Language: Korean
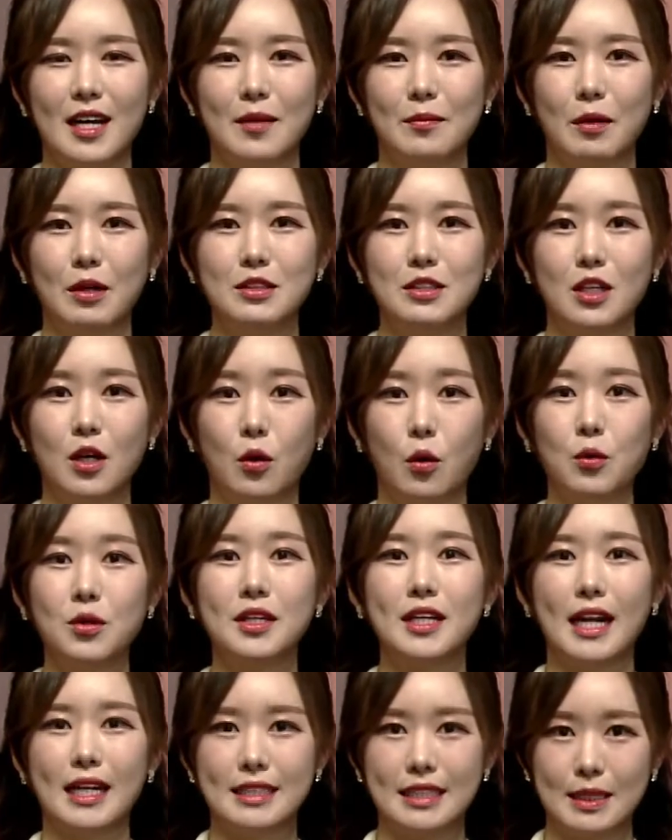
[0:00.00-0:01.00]
먼저
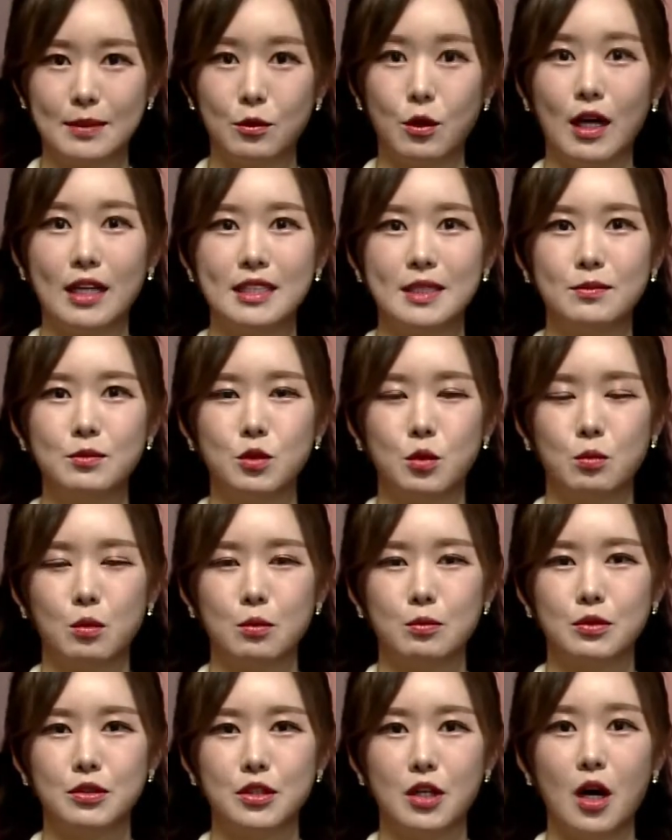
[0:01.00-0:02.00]
오늘 아침 관심
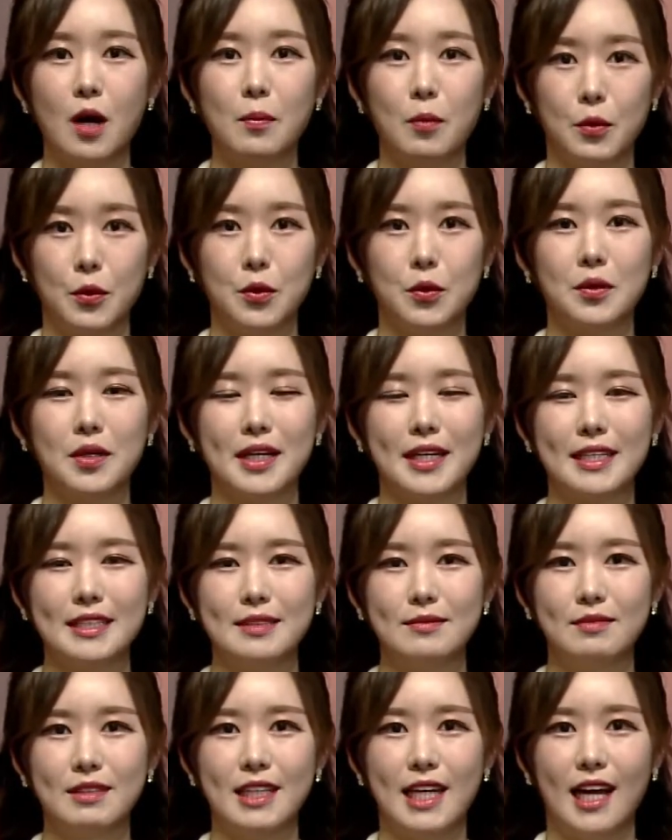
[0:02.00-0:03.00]
종목부터 보도록
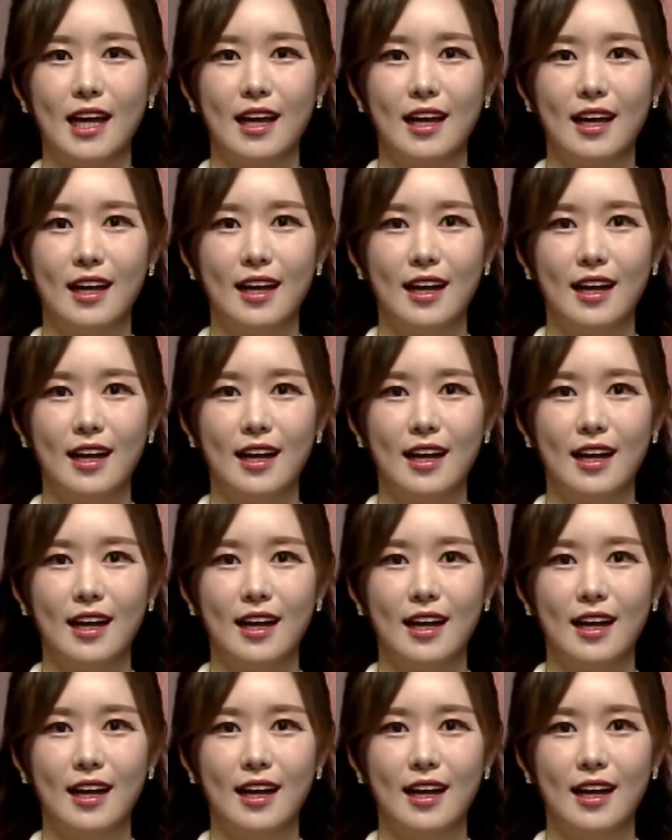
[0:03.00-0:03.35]
하겠습니다.